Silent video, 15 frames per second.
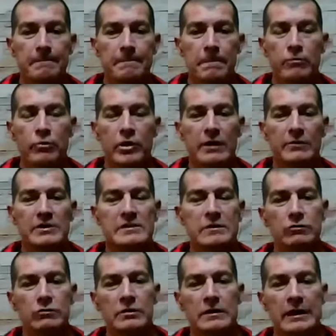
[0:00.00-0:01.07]
Pocas veces
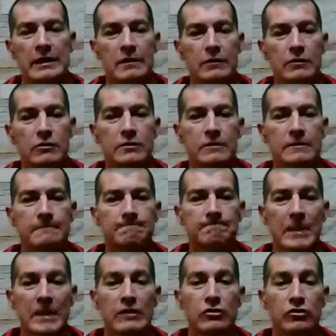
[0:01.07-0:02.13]
tuve
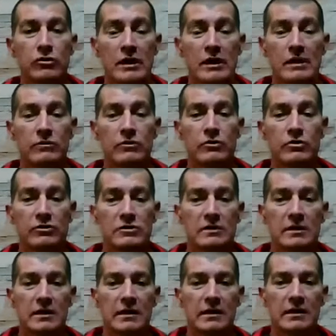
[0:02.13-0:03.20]
tantos nervios
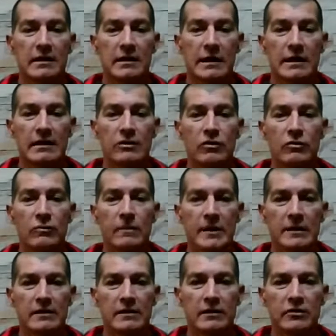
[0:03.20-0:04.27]
eh, antes de un
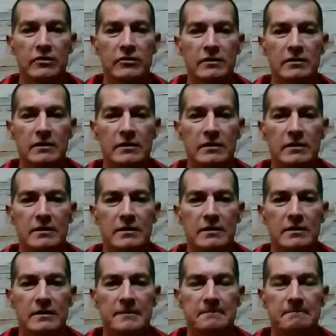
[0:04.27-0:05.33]
partido. Eh,
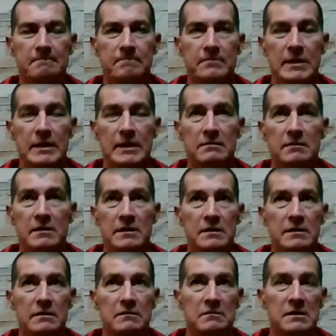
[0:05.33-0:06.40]
mira, ni,
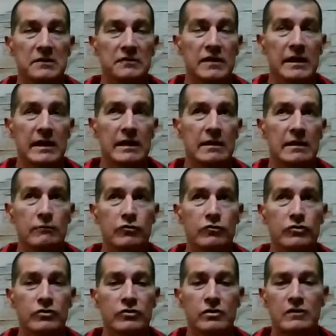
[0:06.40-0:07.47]
ni final del
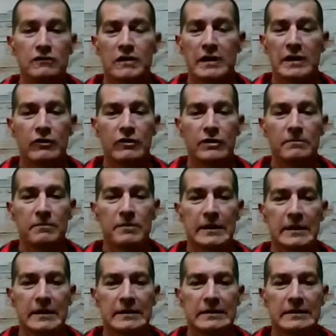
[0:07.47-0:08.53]
mundo, ni final
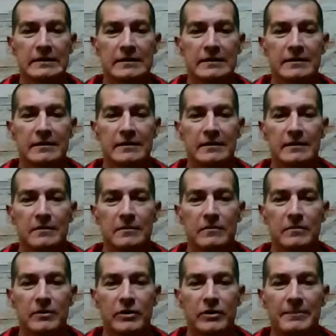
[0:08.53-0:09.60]
olímpica.
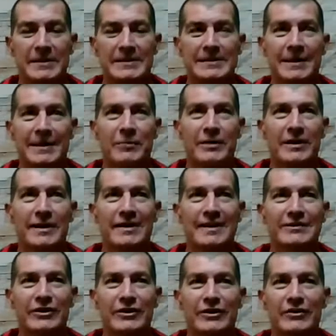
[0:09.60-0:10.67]
Lo que pasa que por ahí
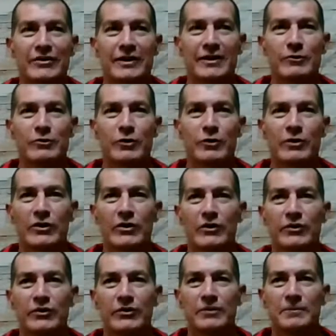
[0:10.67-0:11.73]
yo creo que uno
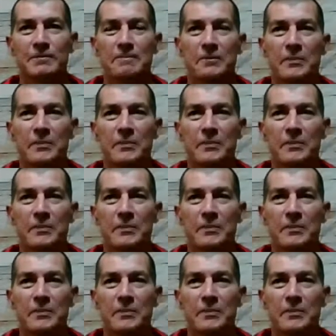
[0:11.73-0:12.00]
cuando